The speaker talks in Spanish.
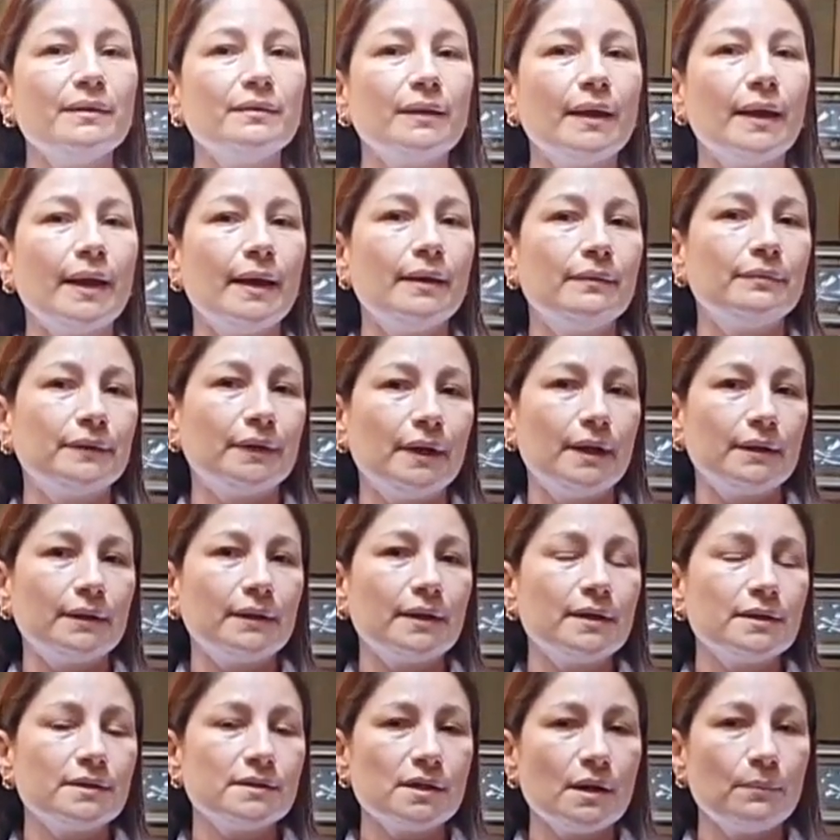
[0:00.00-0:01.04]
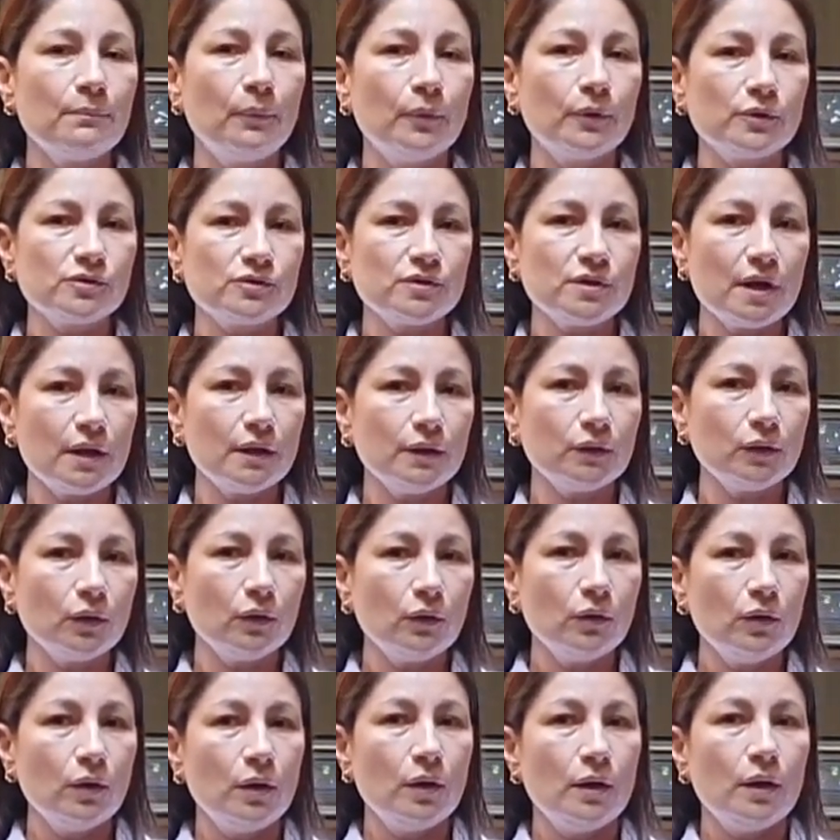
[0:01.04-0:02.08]
de si el paciente puede ser
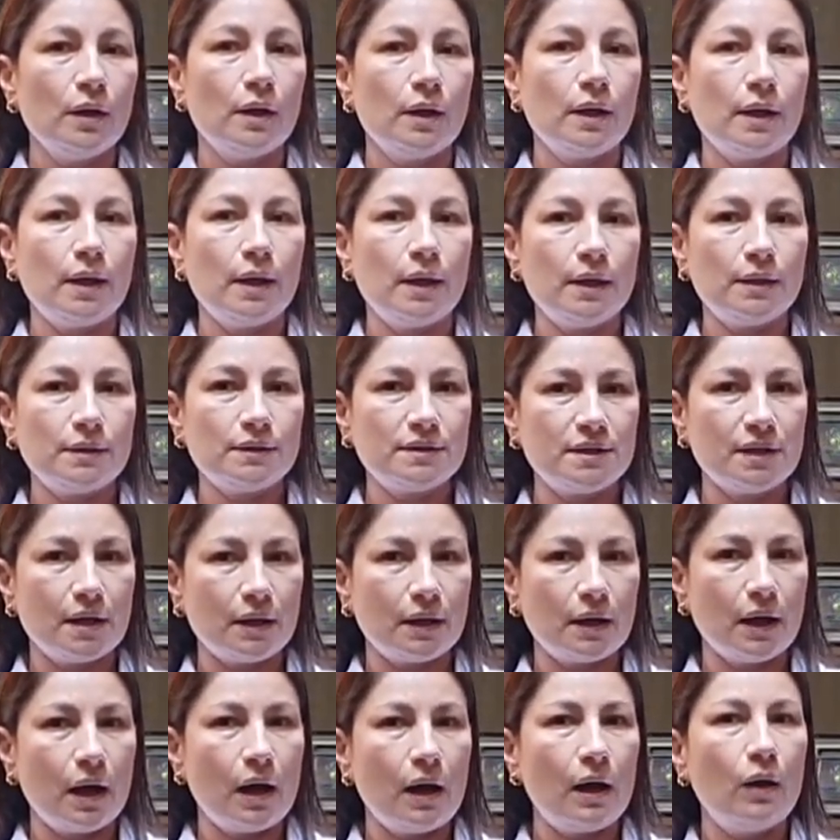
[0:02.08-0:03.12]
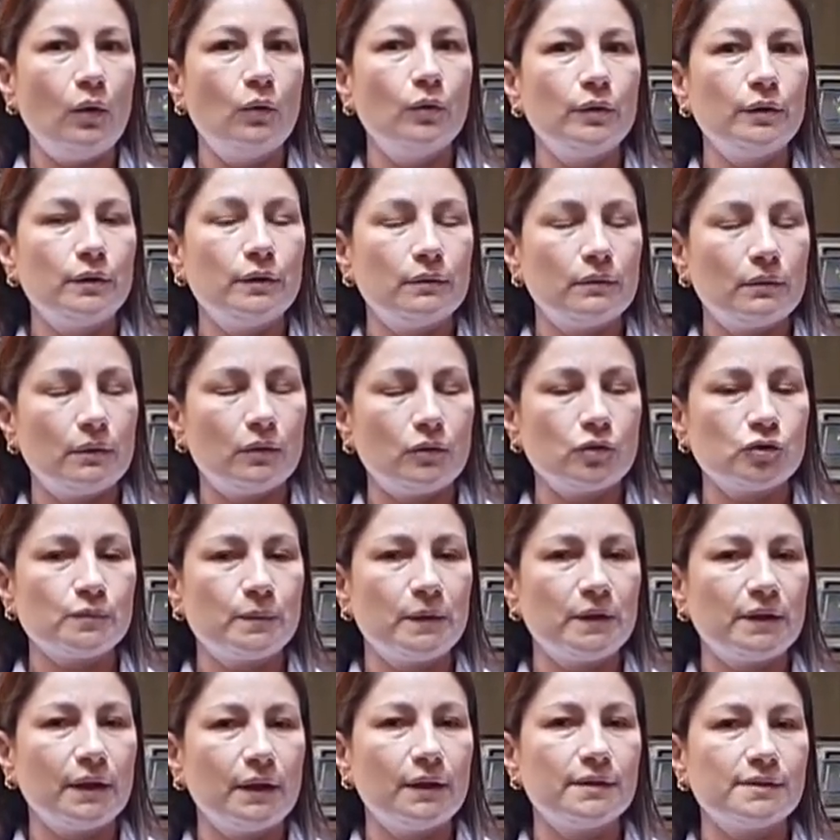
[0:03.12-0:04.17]
manejado en una casa, puede ser manejado en
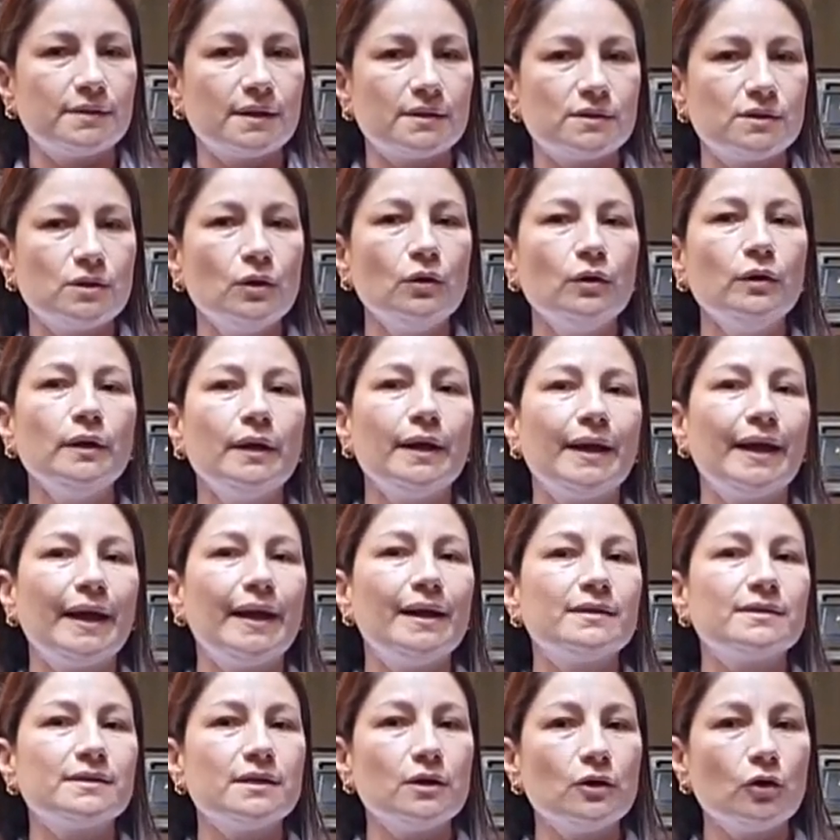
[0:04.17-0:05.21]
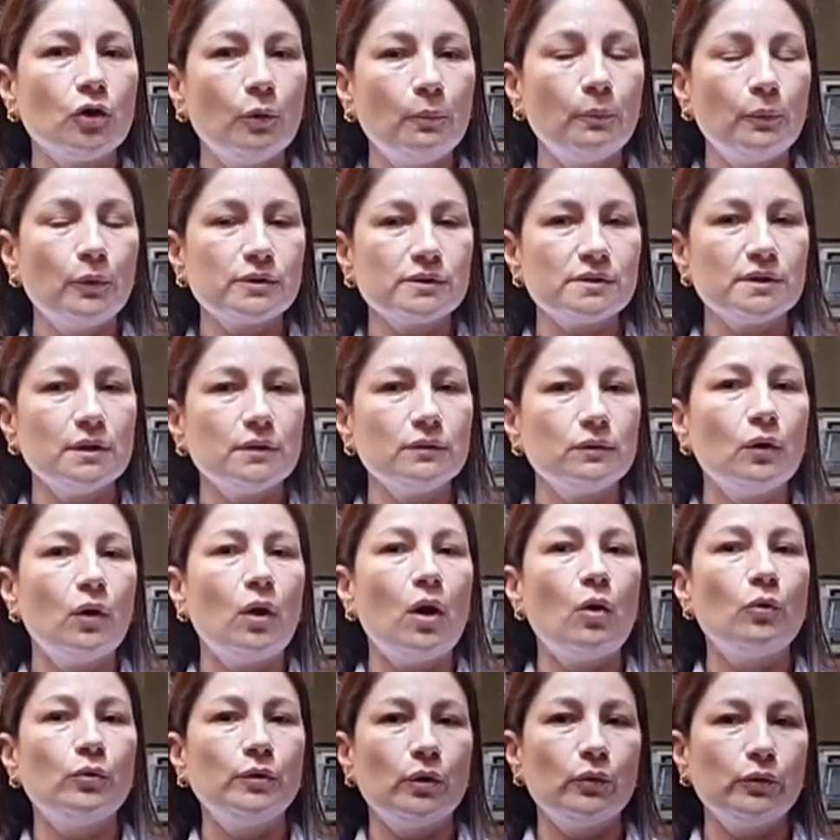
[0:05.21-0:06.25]
una hospitalización o puede ser manejado
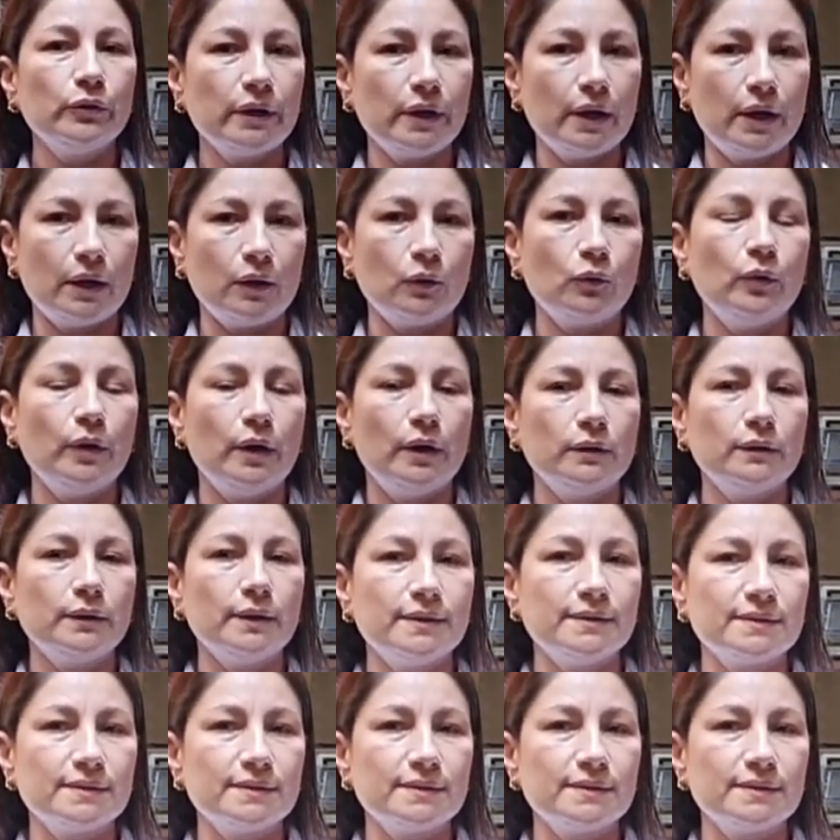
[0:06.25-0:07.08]
en cuidado intensivo.